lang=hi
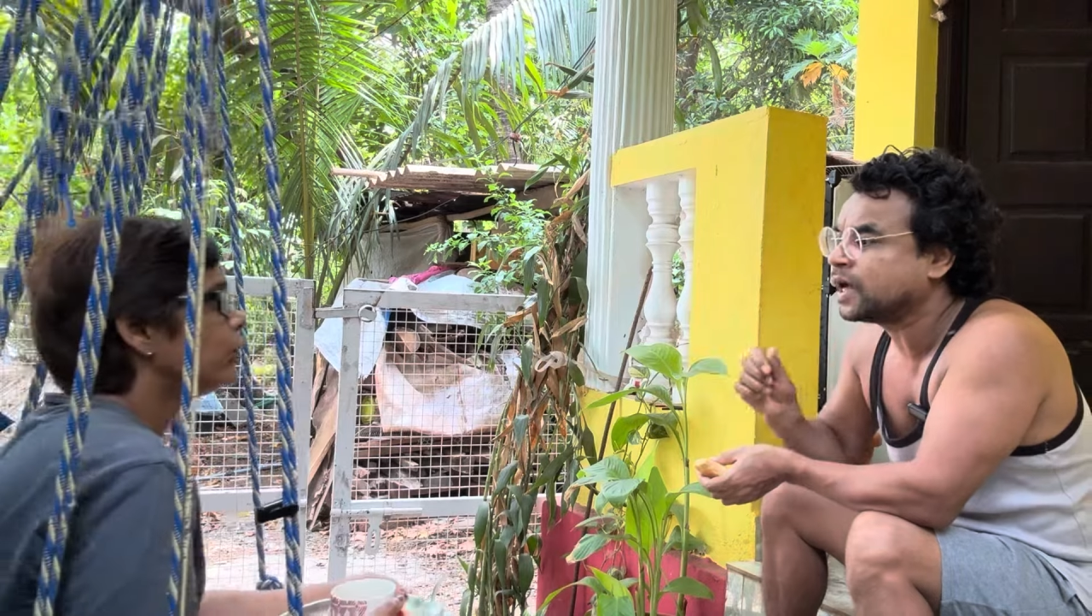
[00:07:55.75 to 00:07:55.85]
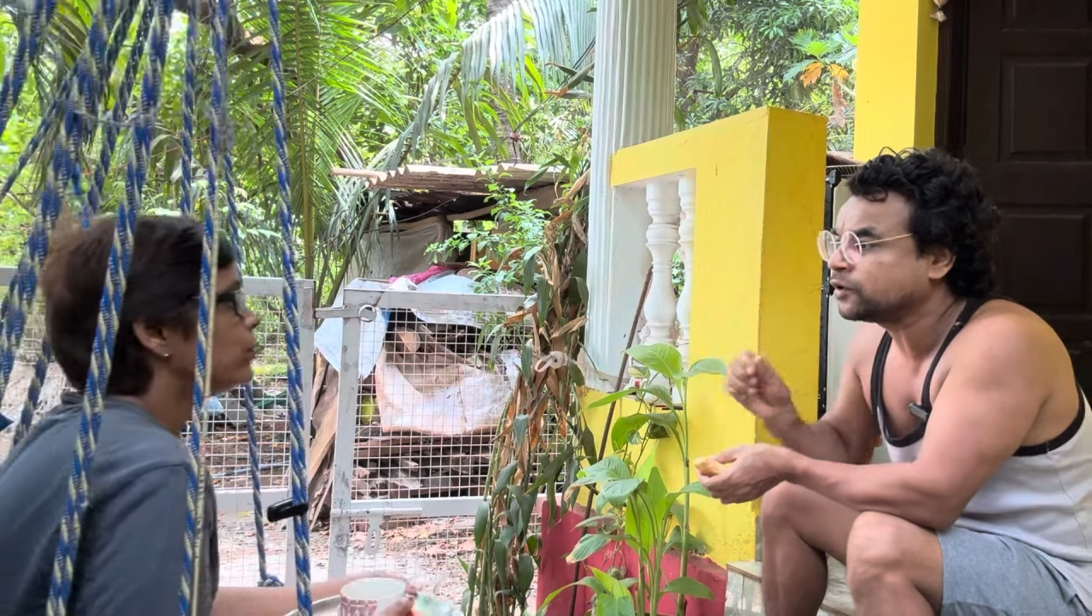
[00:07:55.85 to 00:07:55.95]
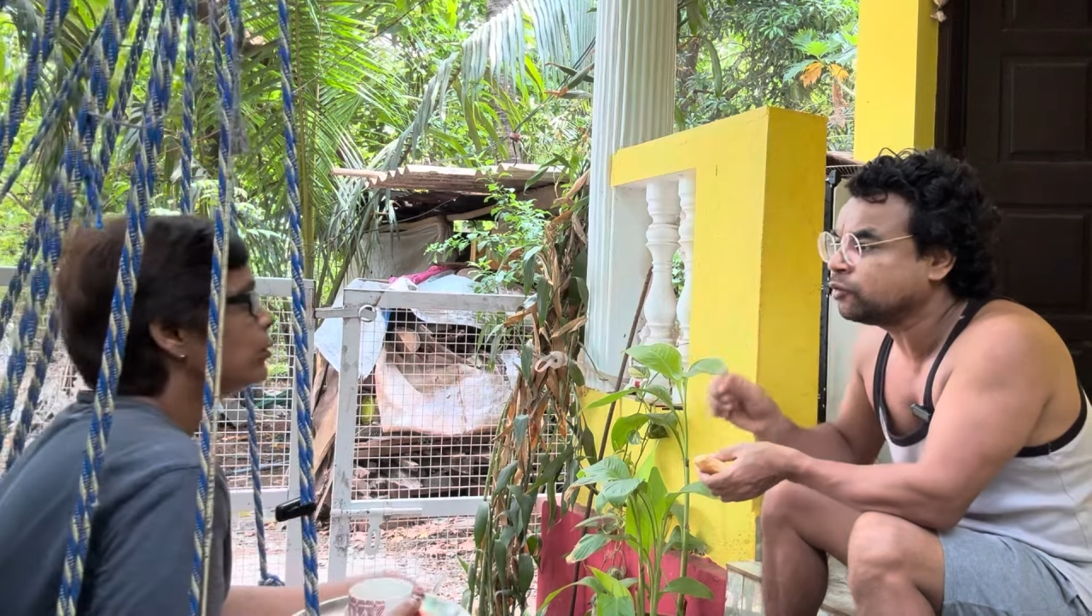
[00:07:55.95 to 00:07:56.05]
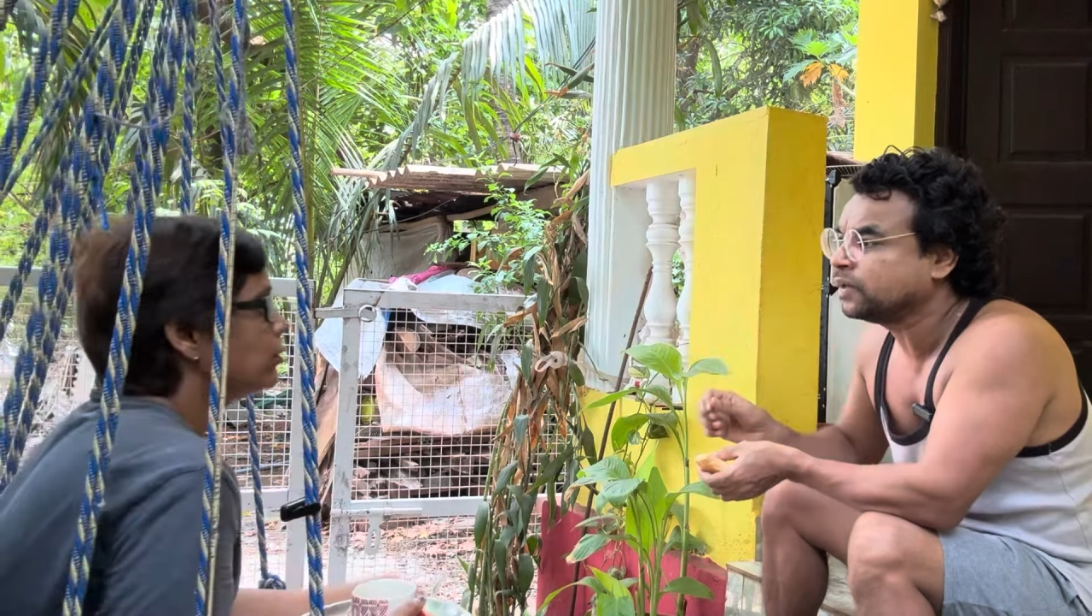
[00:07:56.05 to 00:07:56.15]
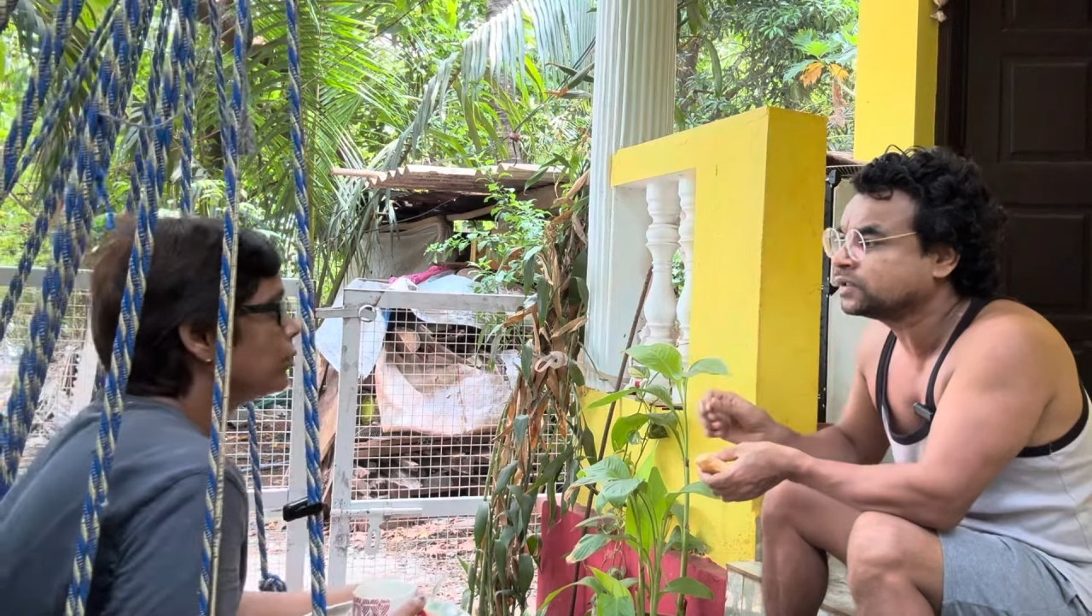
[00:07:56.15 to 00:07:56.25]

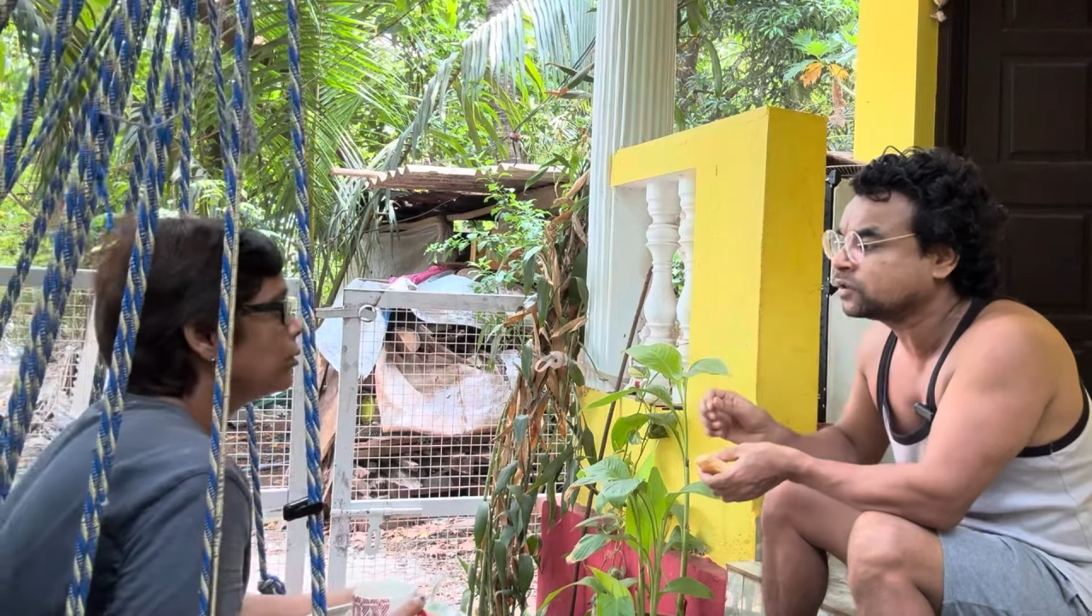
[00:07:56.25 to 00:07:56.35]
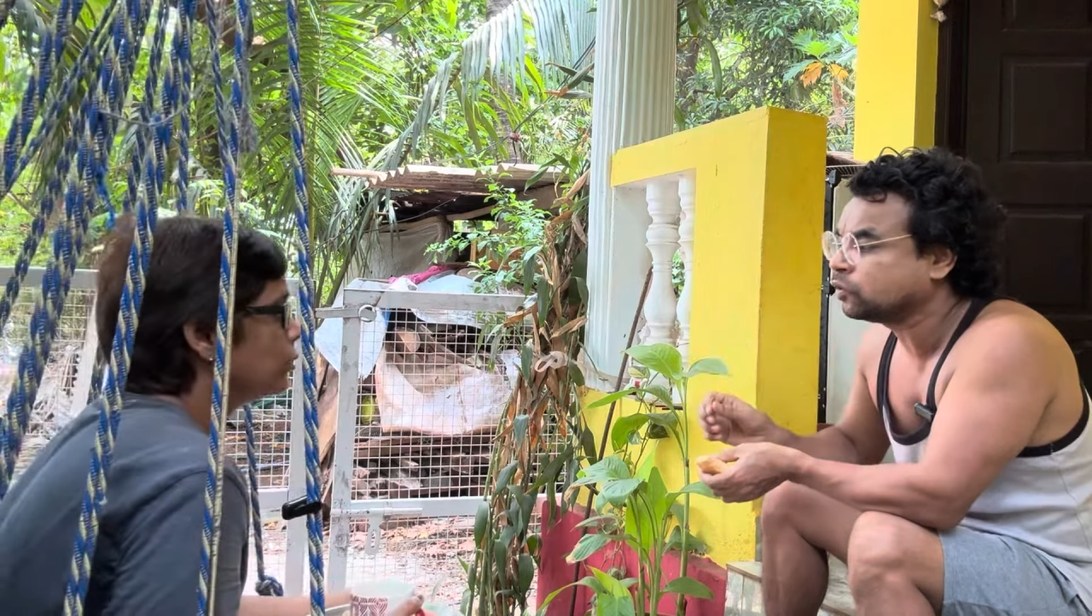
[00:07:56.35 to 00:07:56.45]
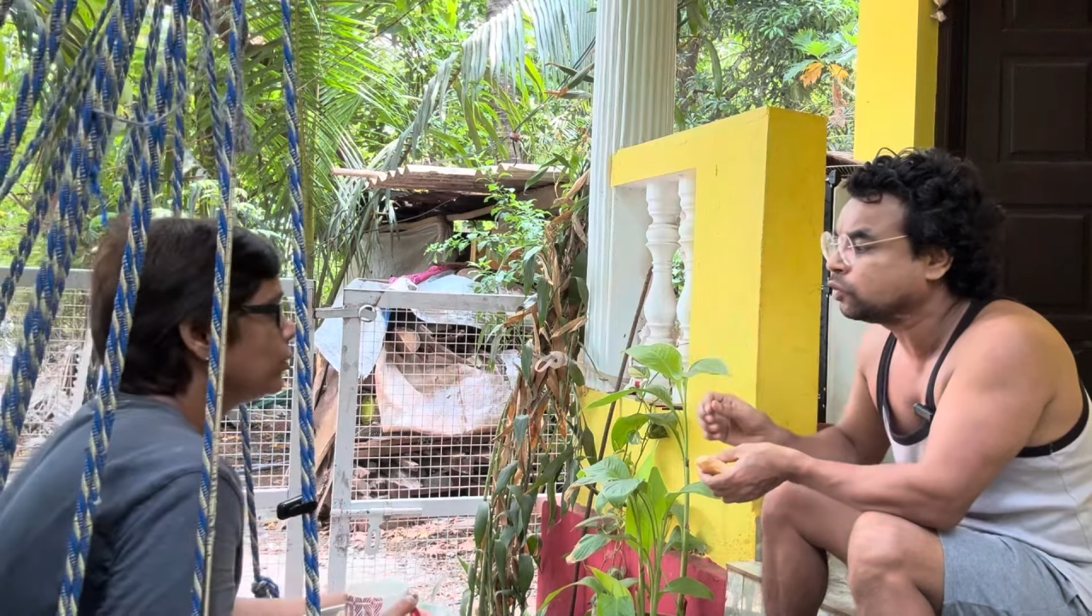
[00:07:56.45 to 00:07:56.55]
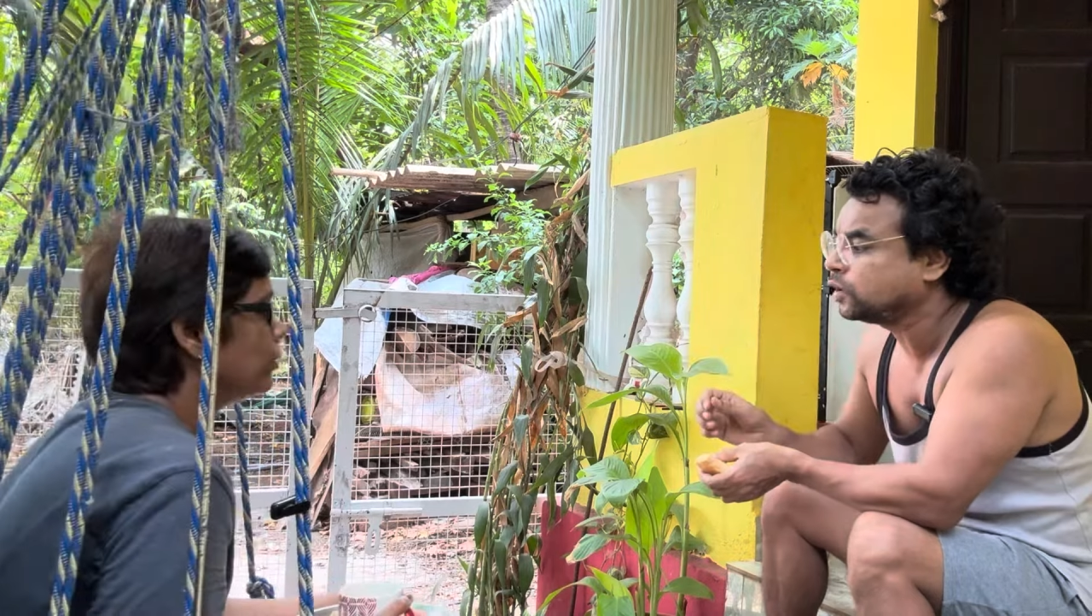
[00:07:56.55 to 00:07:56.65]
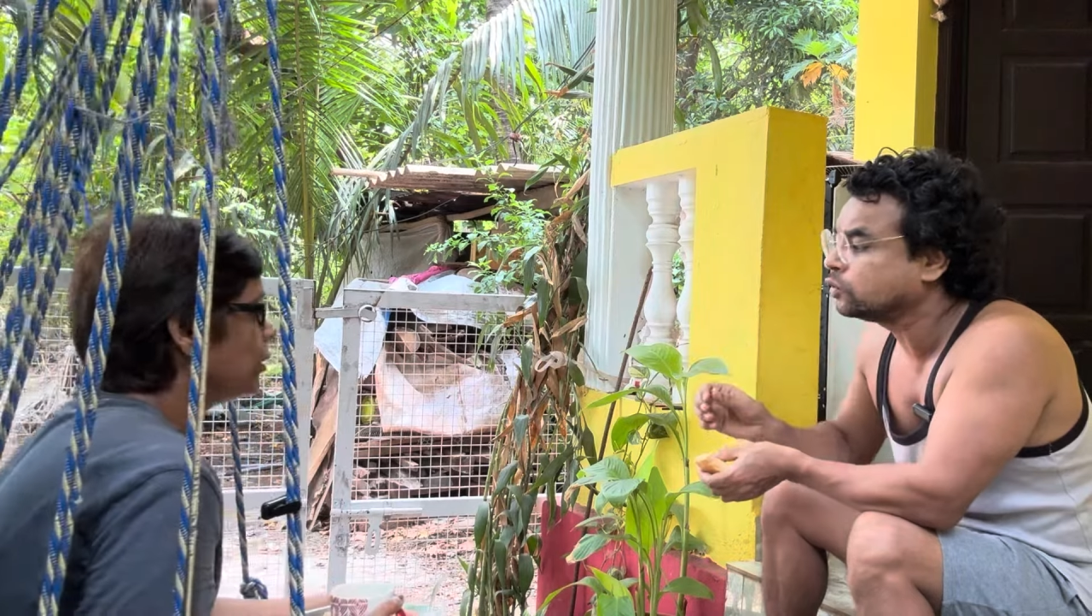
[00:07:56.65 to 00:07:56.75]
आर्ग्यूमेंट्स
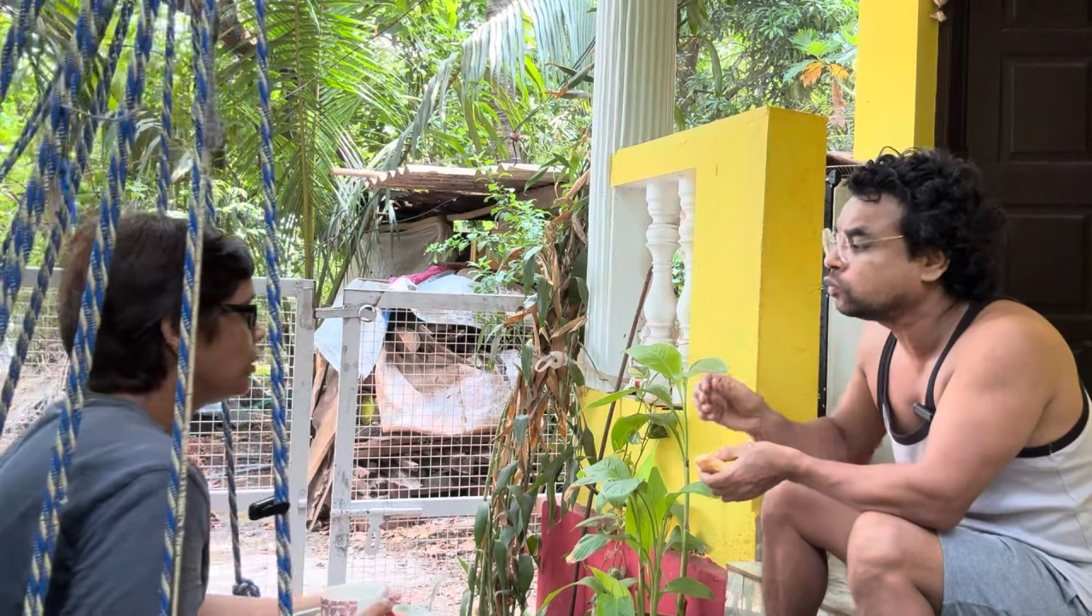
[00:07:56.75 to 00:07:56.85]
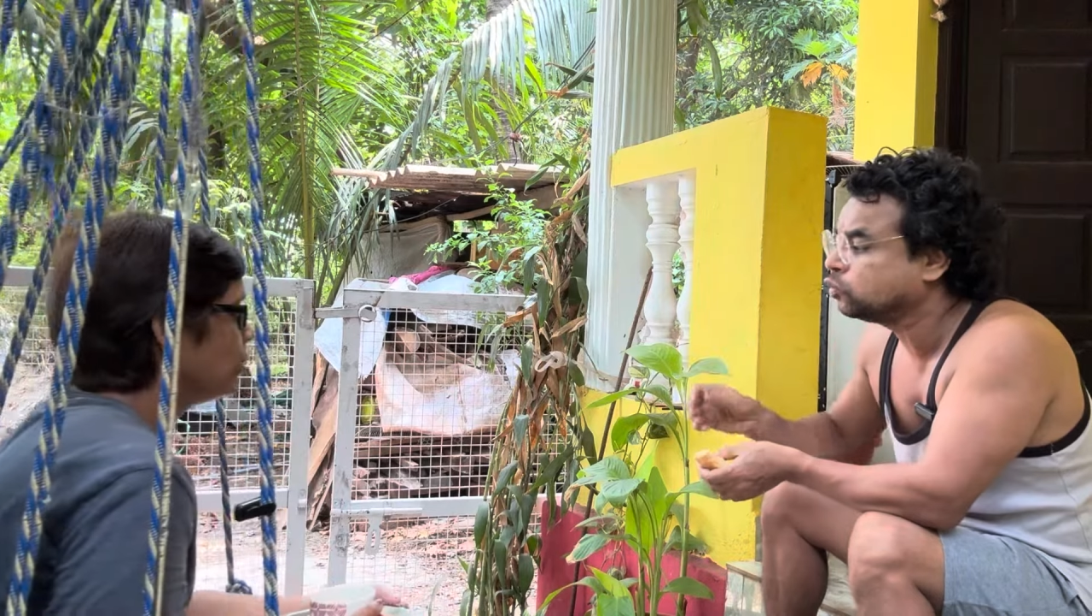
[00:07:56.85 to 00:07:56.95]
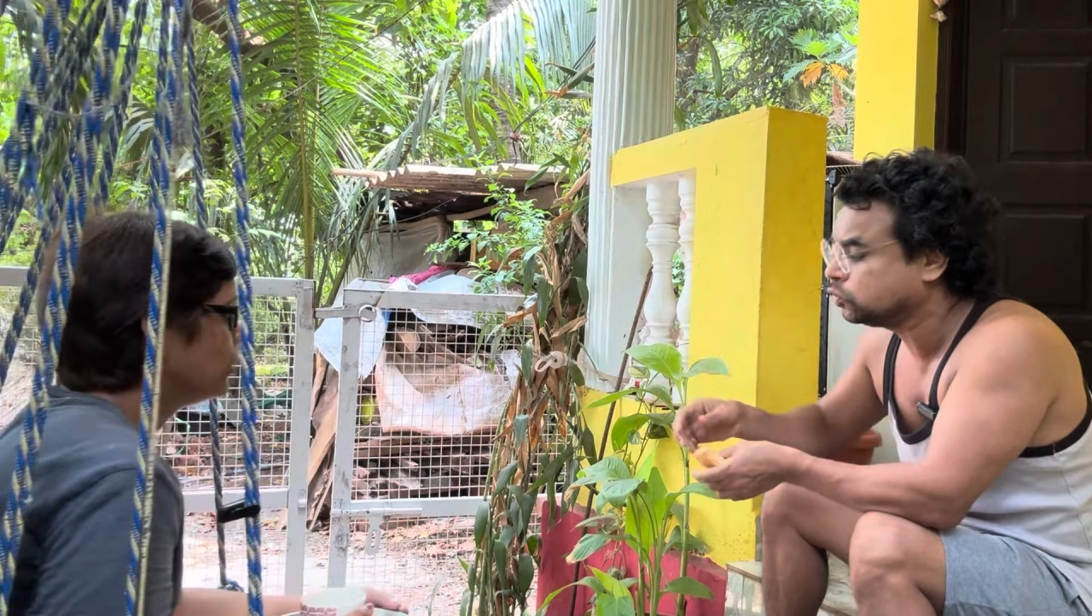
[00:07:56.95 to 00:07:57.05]
करोगे तो